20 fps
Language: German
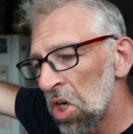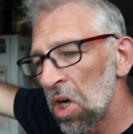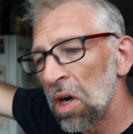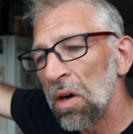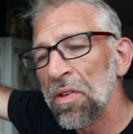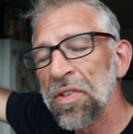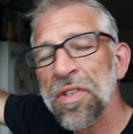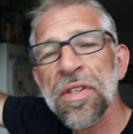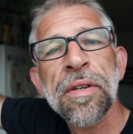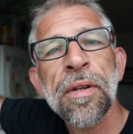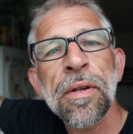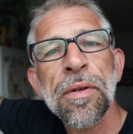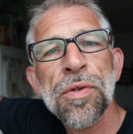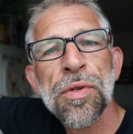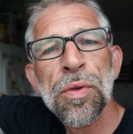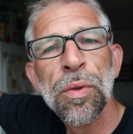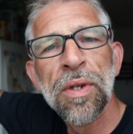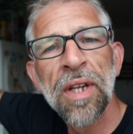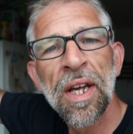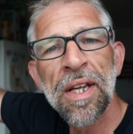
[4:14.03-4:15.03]
aus
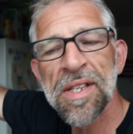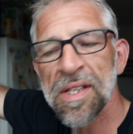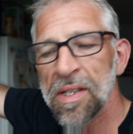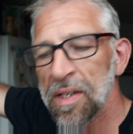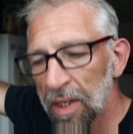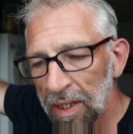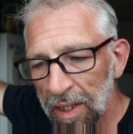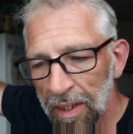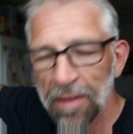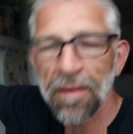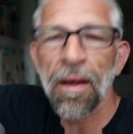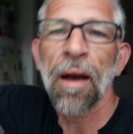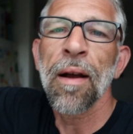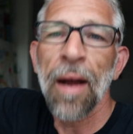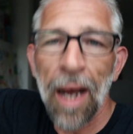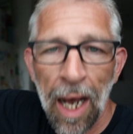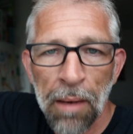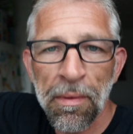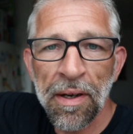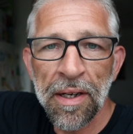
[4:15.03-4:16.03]
Südhessen, der jeden
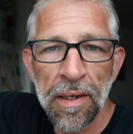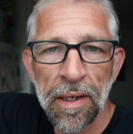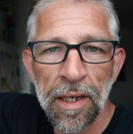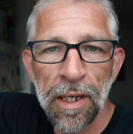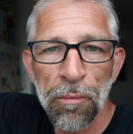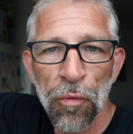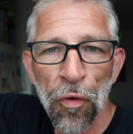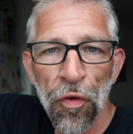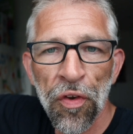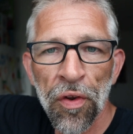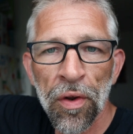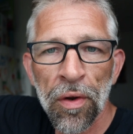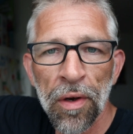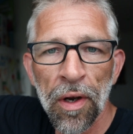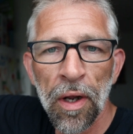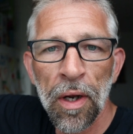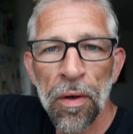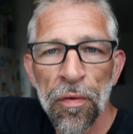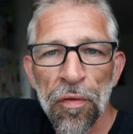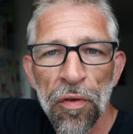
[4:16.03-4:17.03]
Tag arbeiten gehen muss
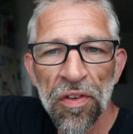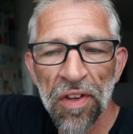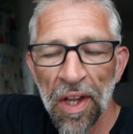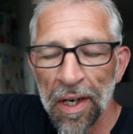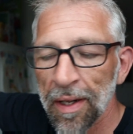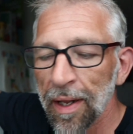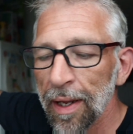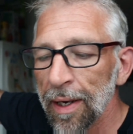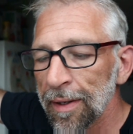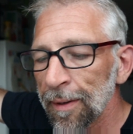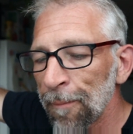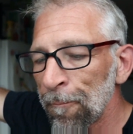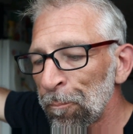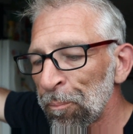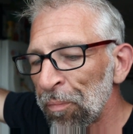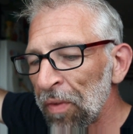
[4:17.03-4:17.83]
ne, für sein Geld.